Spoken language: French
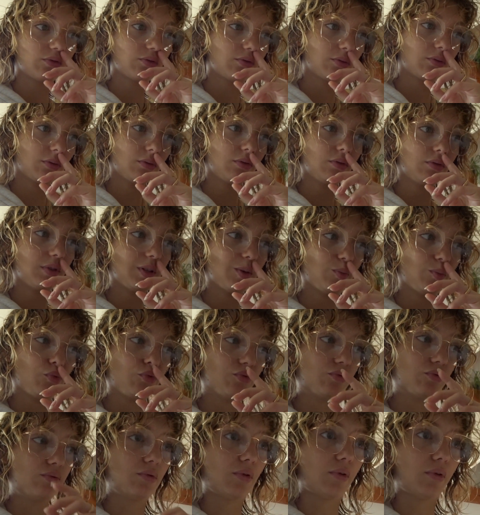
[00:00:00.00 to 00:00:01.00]
euh, n'est
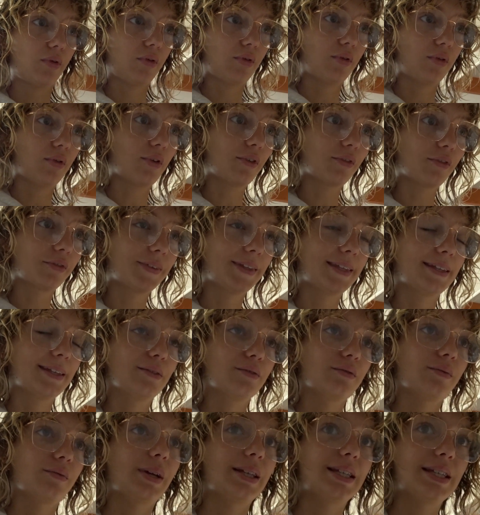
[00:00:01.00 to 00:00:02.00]
plus euh, en vie,
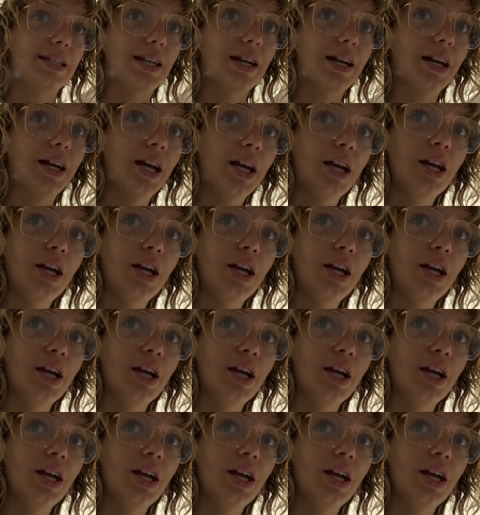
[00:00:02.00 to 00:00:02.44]
on va dire.